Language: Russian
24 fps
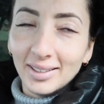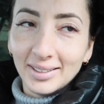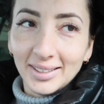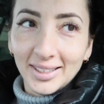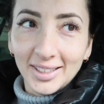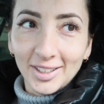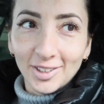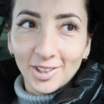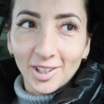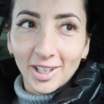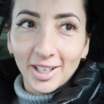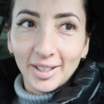
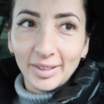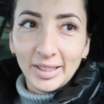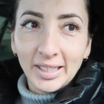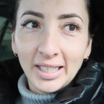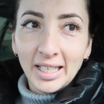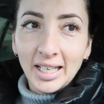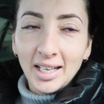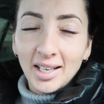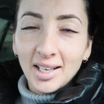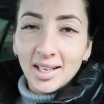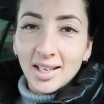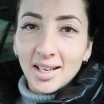все,
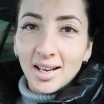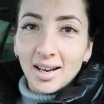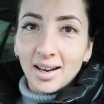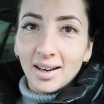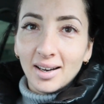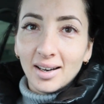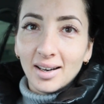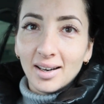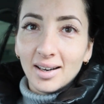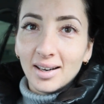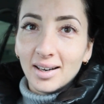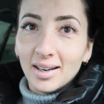
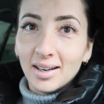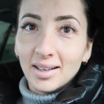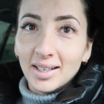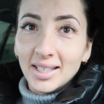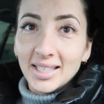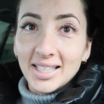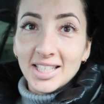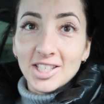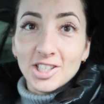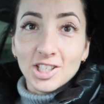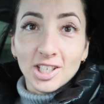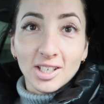а, а
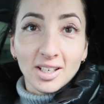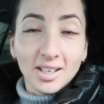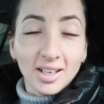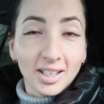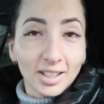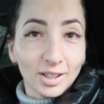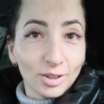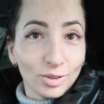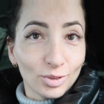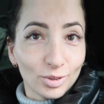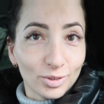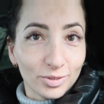лисички
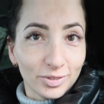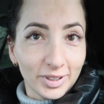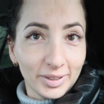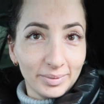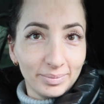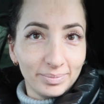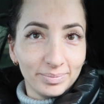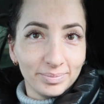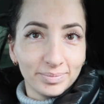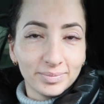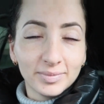готовы.